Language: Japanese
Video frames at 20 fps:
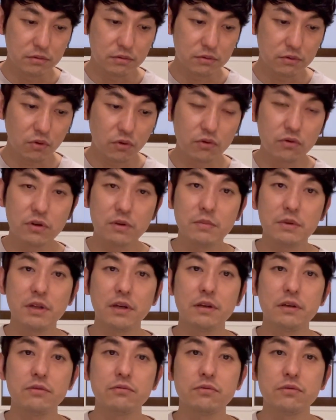という意味
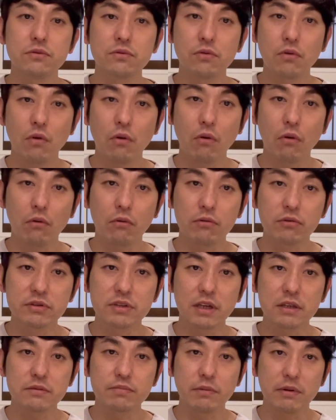で言うと、この
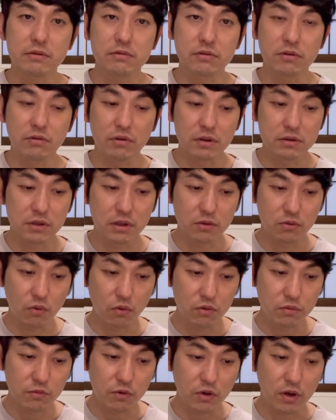サスペンスっていうのはじゃあど
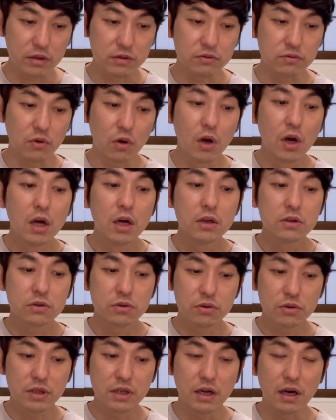ういうものかというと、
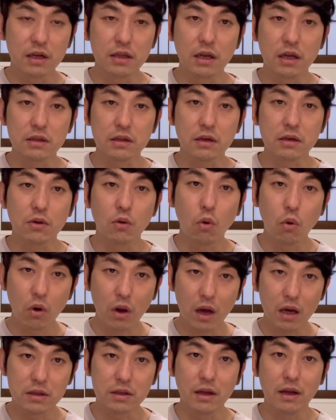スリラーであったり、
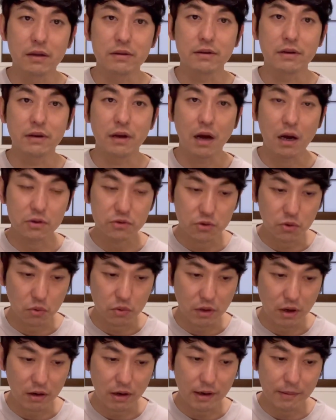ホラーであったり、
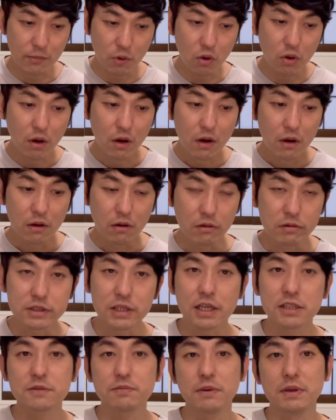アクションなんかも
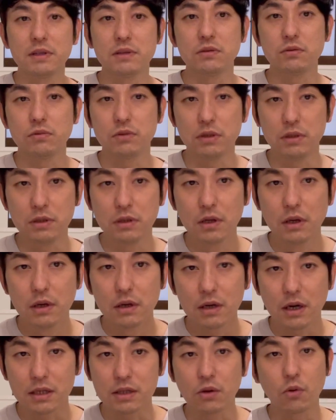サスペンスに
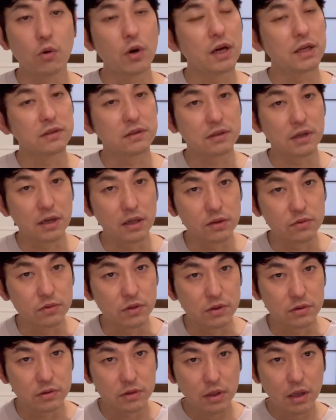カテゴライズされる
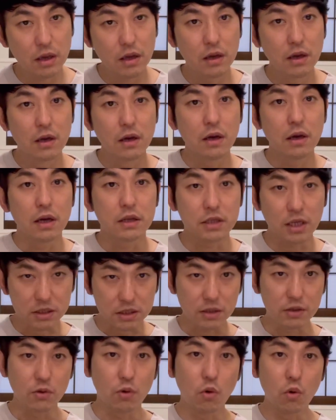んですね。えー、
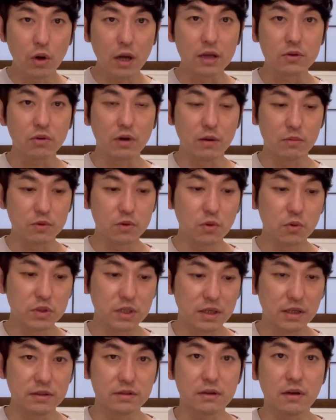確かにホラーとかもそう
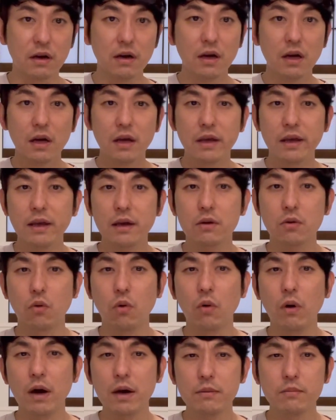じゃないですか。えー、
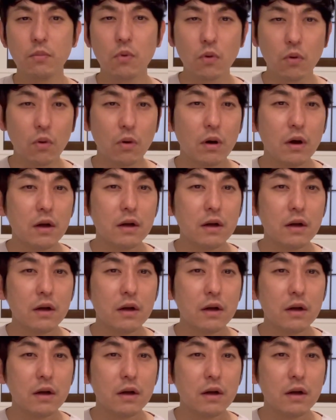怖い、も